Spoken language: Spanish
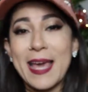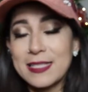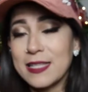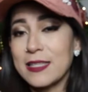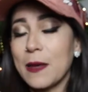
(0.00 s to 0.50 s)

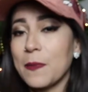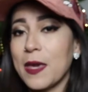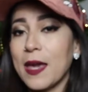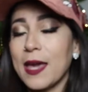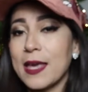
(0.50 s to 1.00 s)
Este
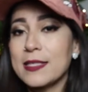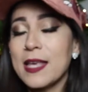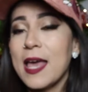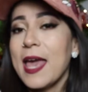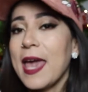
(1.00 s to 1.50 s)
también es
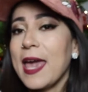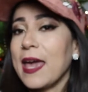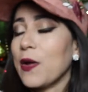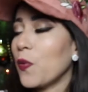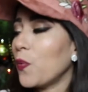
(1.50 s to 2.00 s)

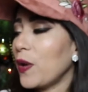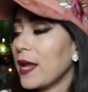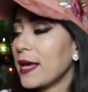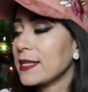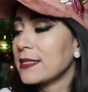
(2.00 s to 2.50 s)
en
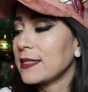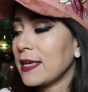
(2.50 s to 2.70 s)
unas...